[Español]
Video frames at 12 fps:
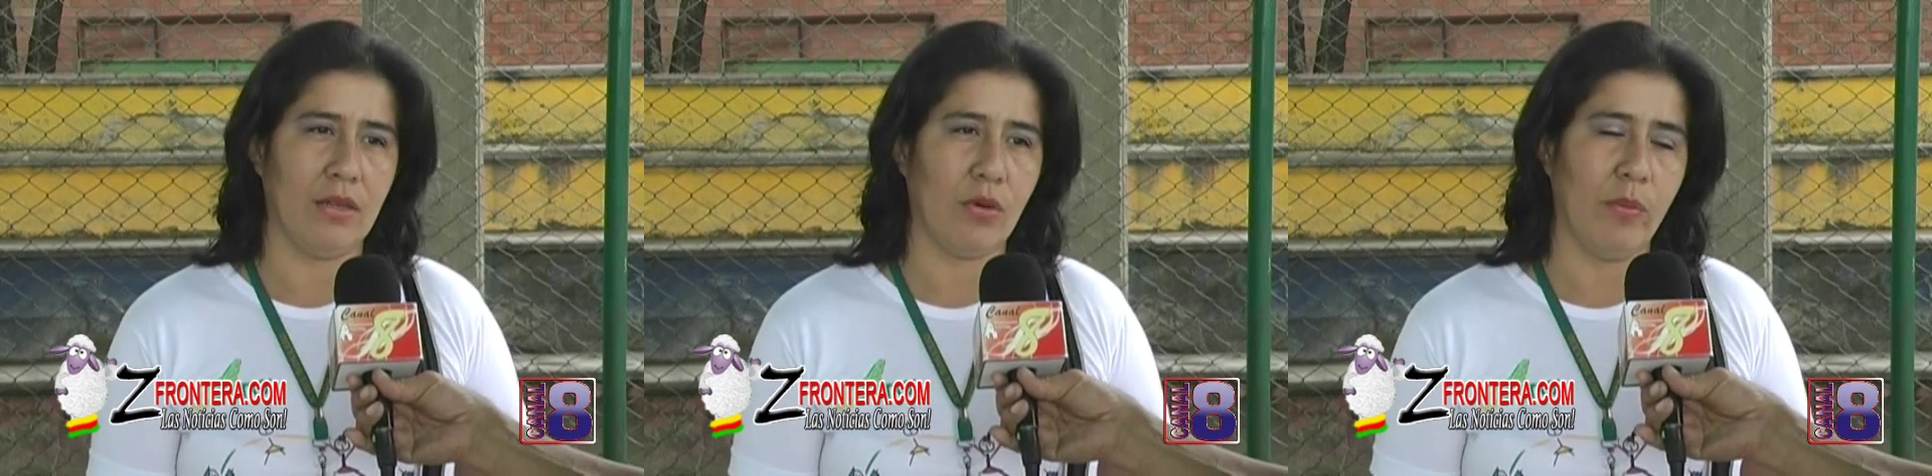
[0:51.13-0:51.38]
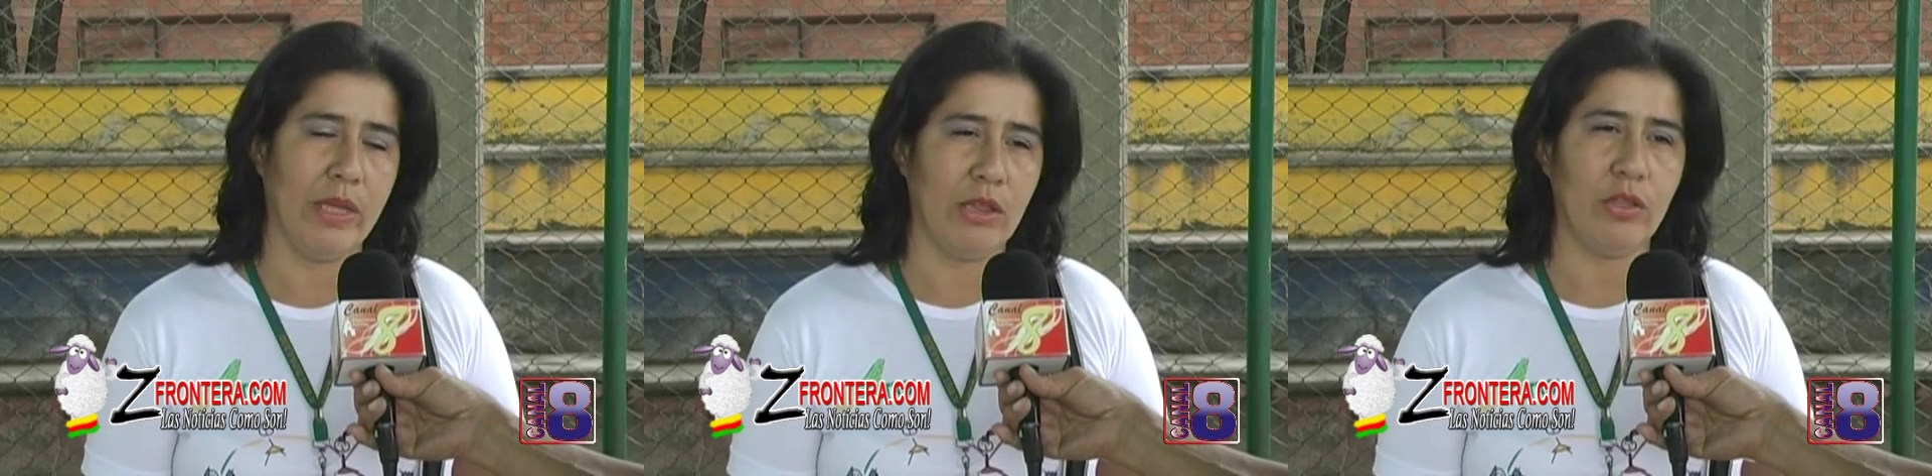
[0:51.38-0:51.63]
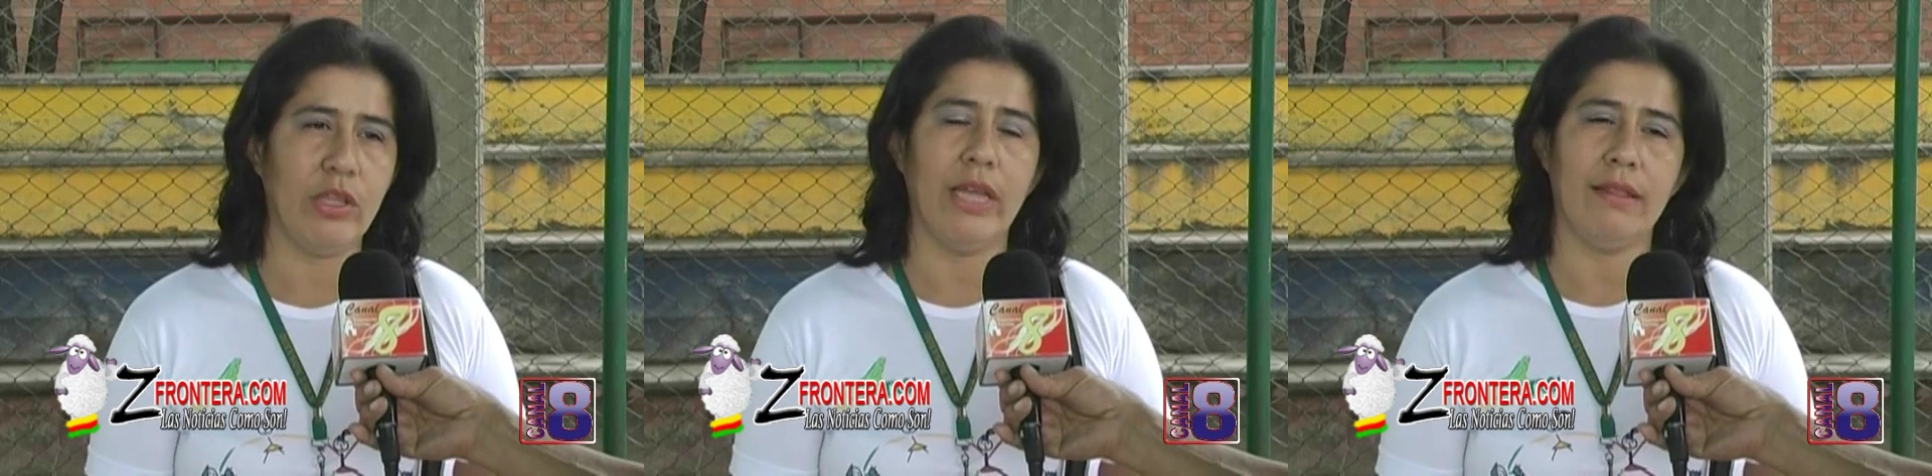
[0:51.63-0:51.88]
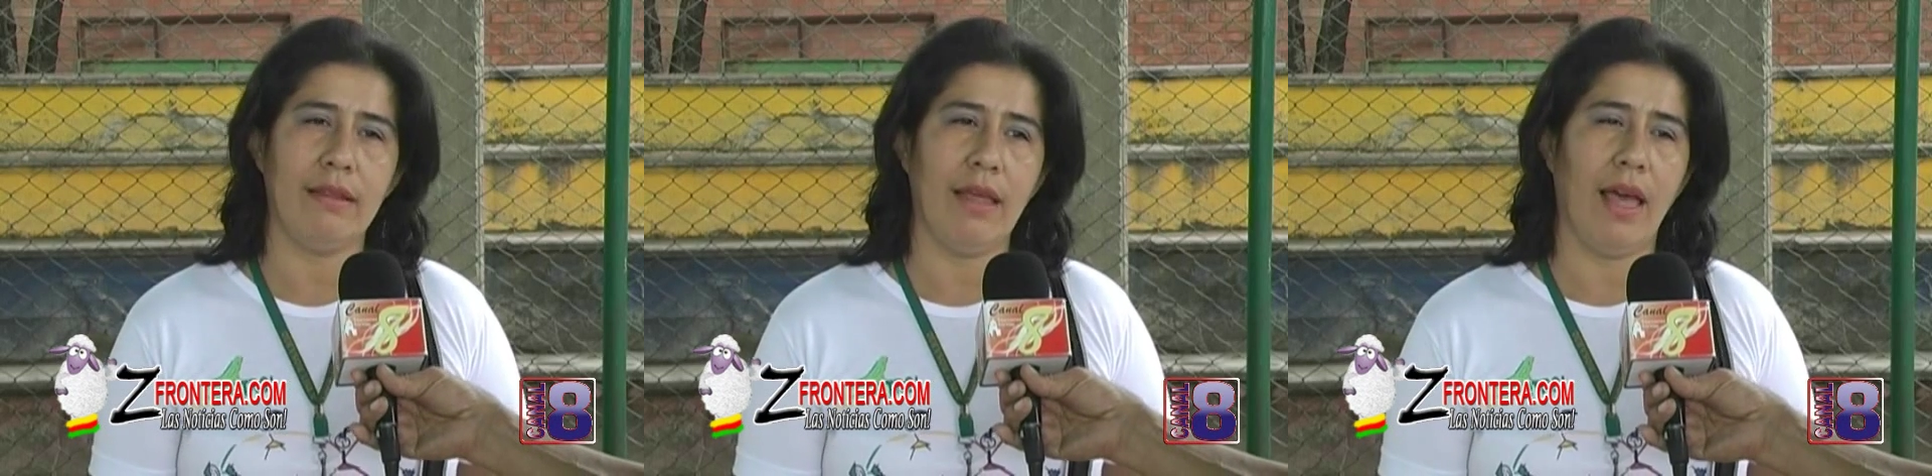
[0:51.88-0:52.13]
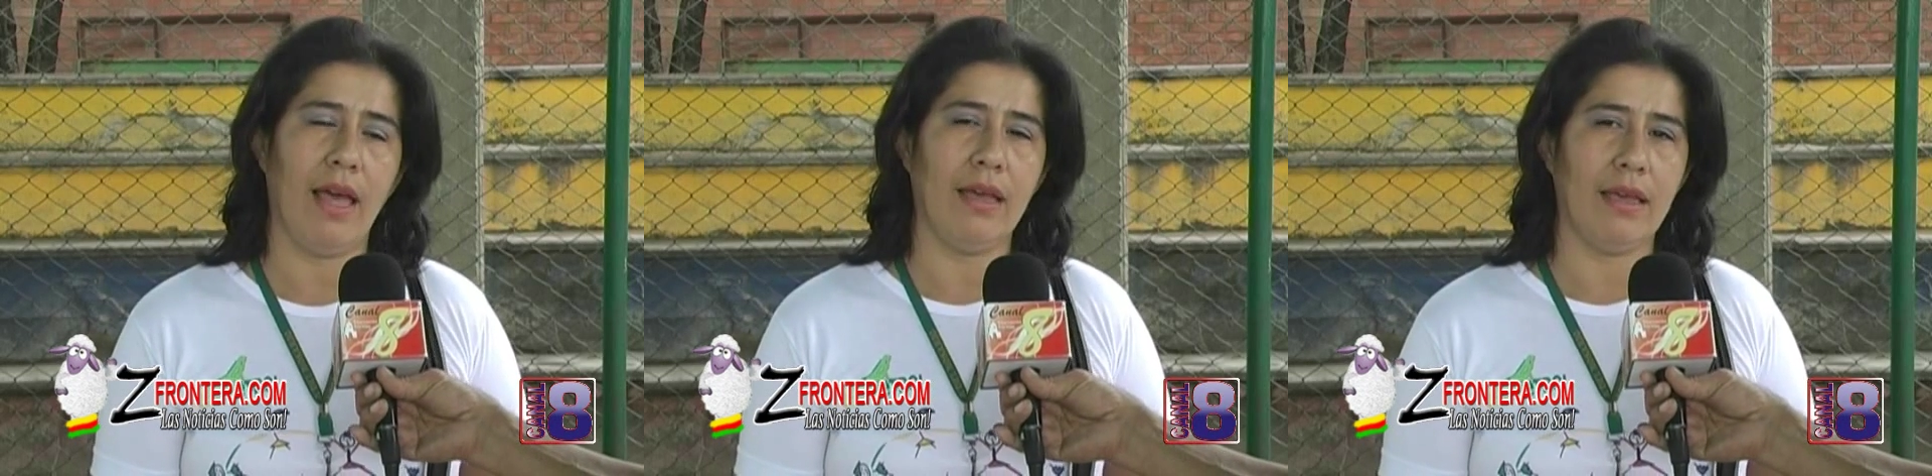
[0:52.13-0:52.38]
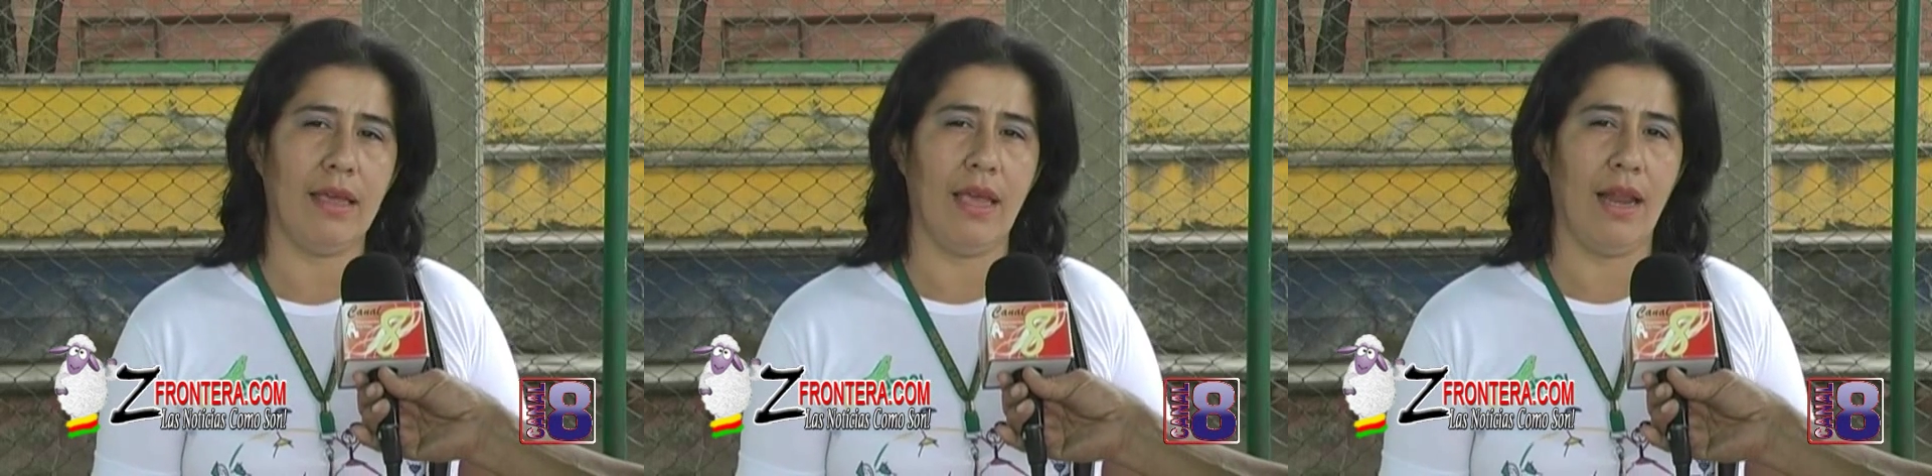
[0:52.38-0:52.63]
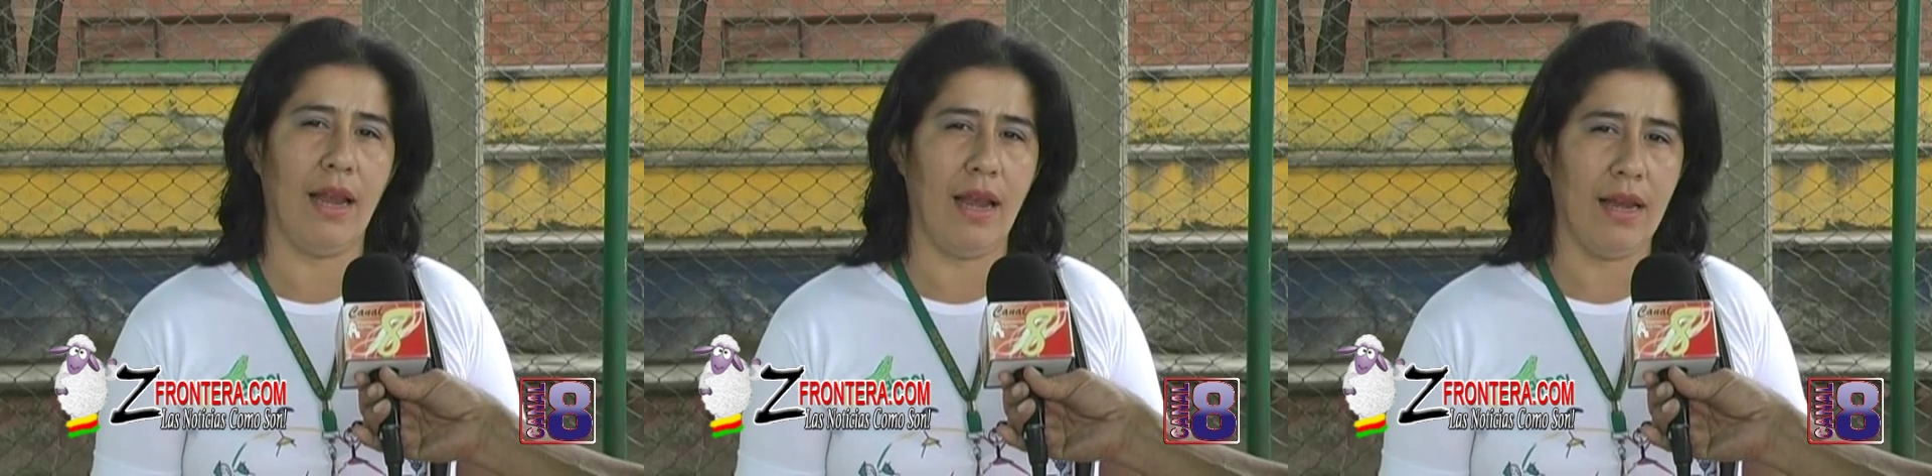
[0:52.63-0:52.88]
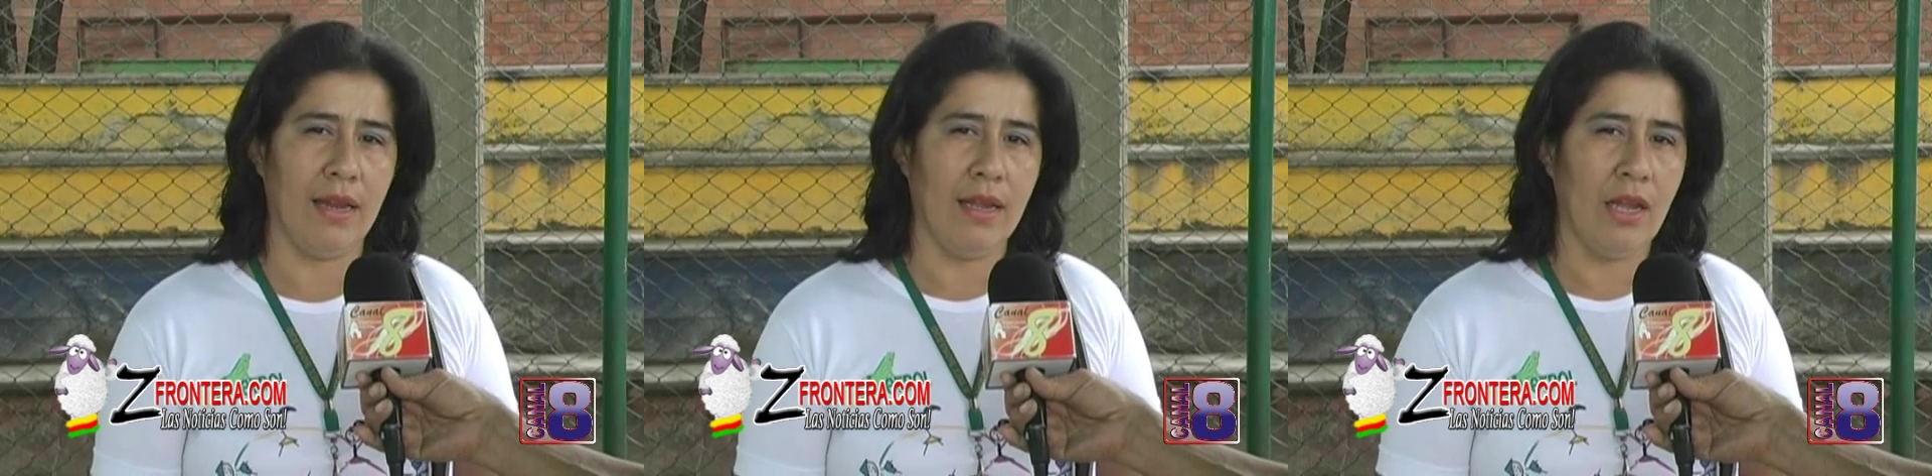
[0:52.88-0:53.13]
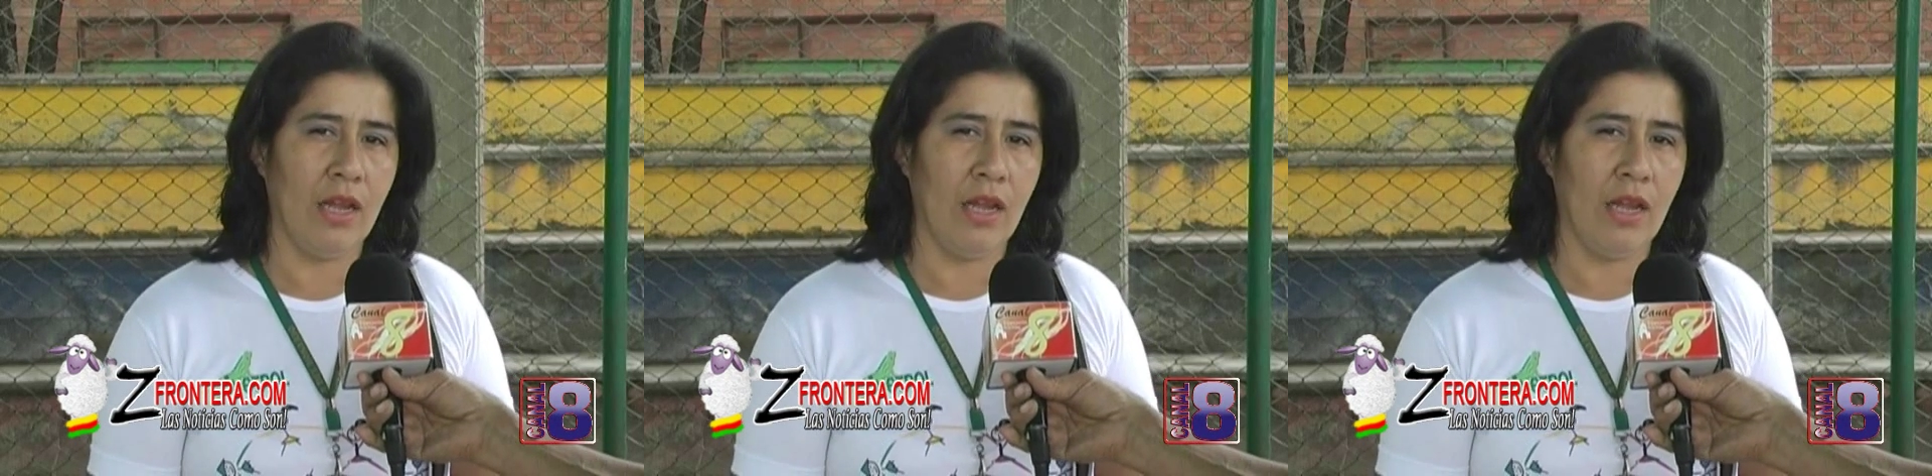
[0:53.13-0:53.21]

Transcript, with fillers: documento de identidad y el